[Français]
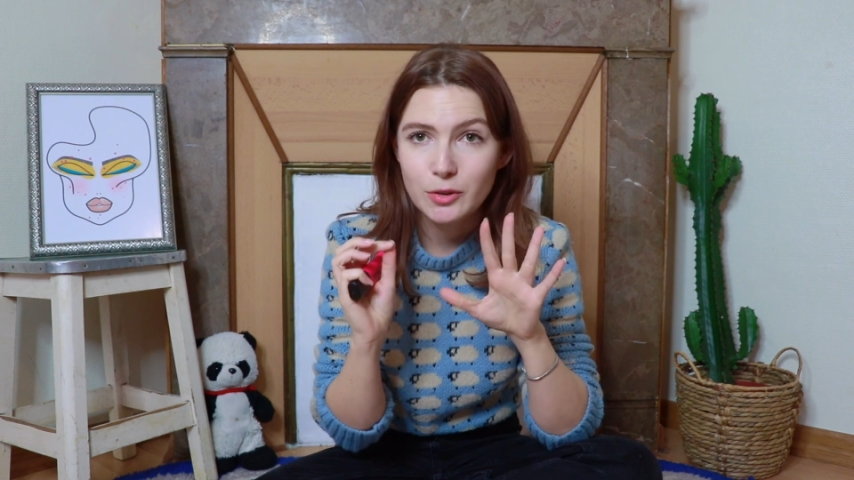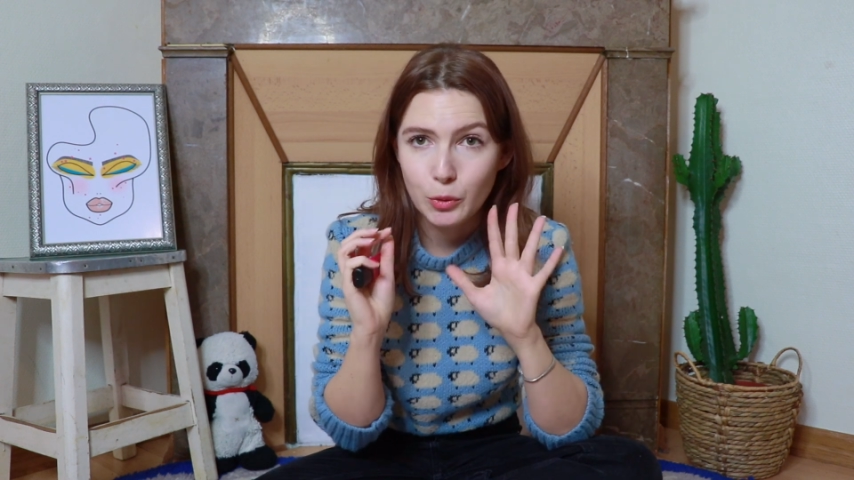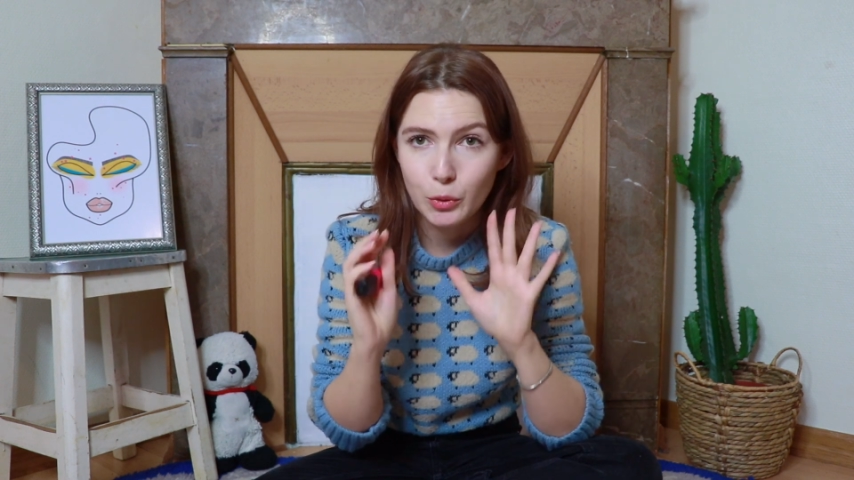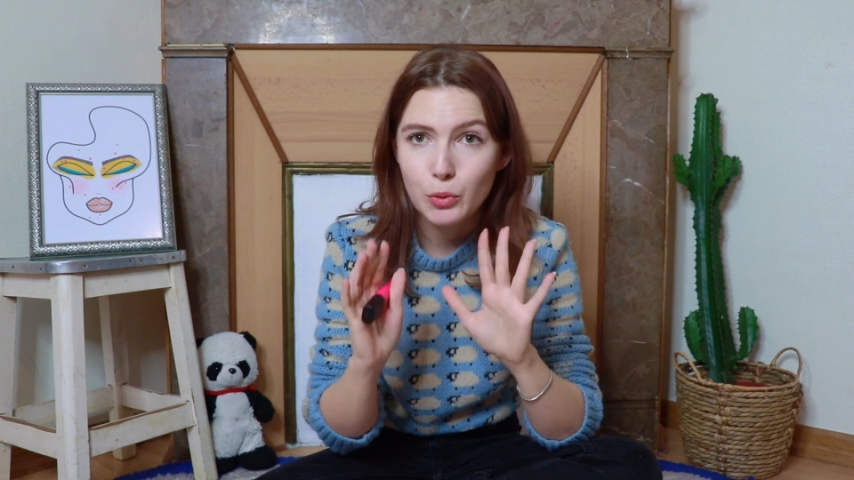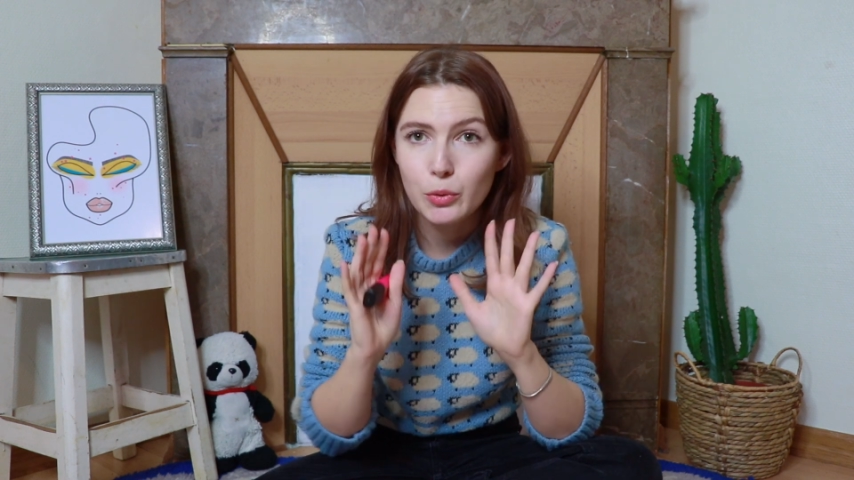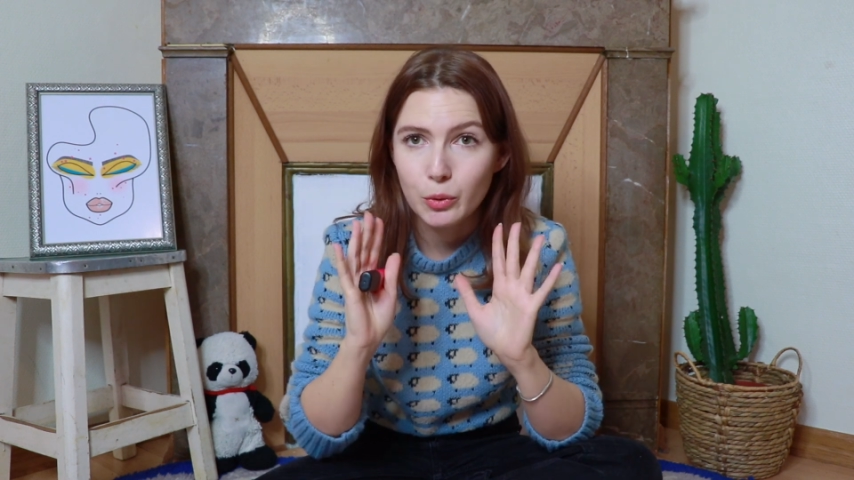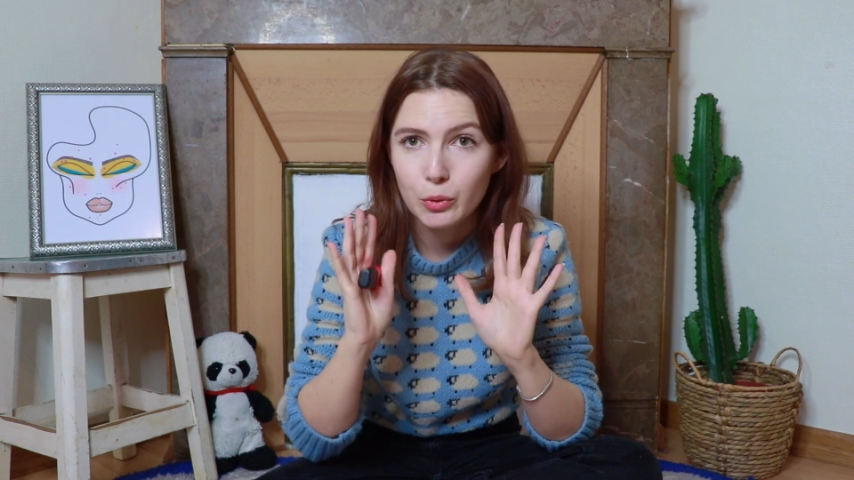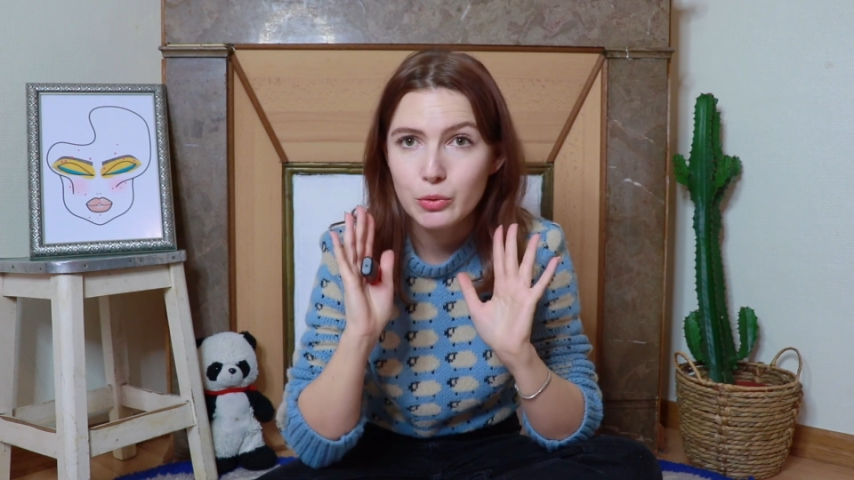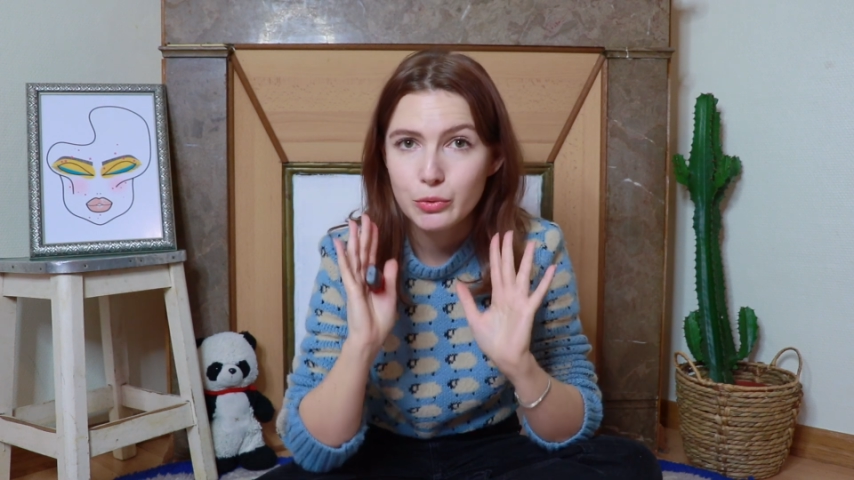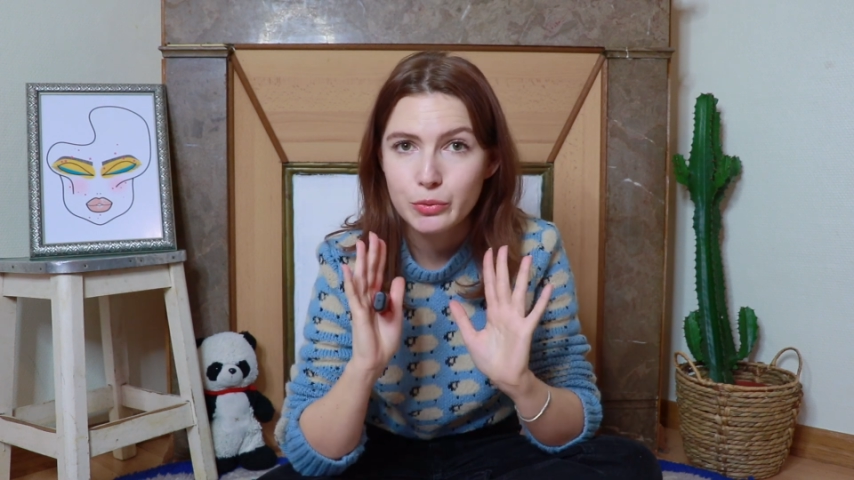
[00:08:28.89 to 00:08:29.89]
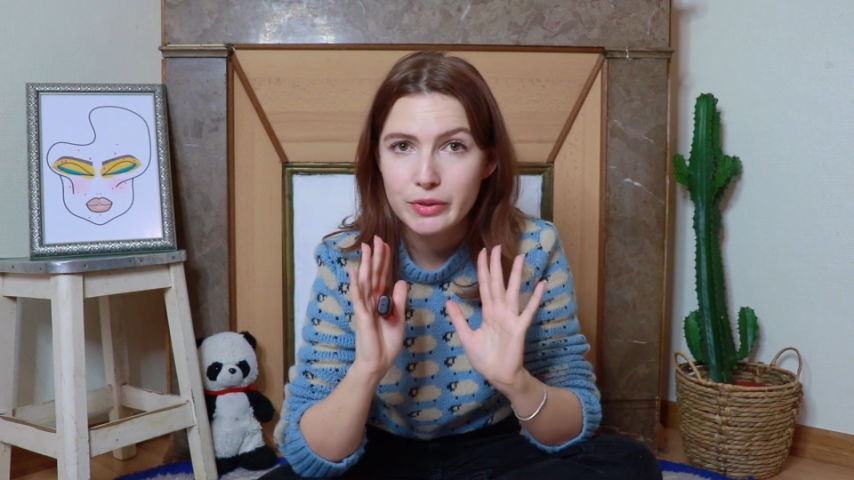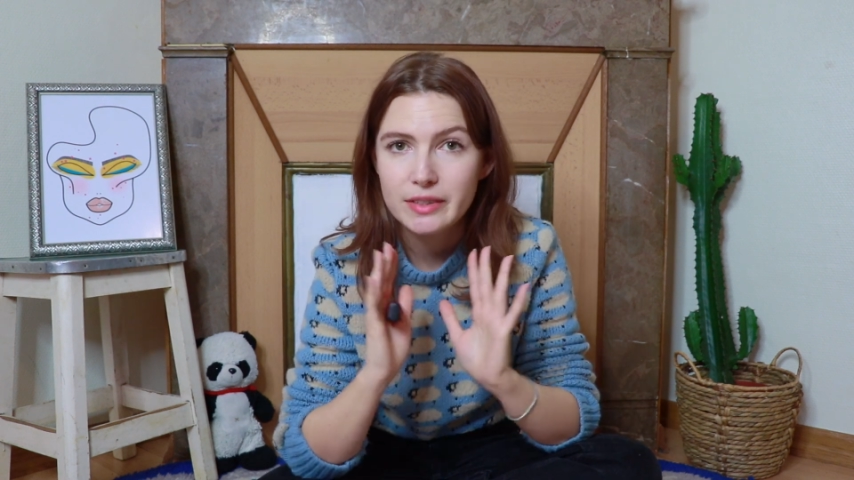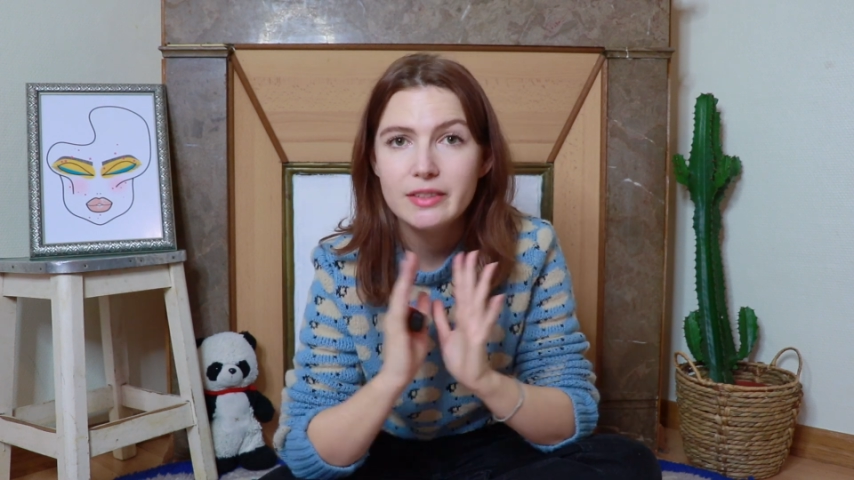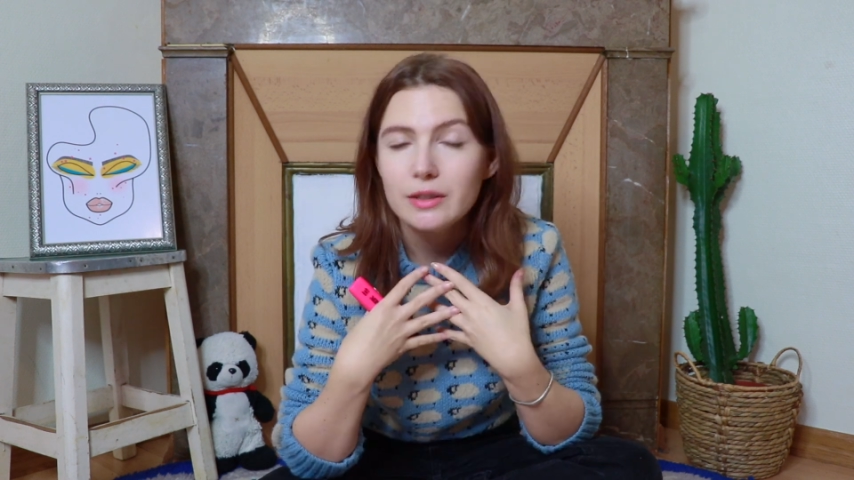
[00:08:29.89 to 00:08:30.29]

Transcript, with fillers: gros gros soucis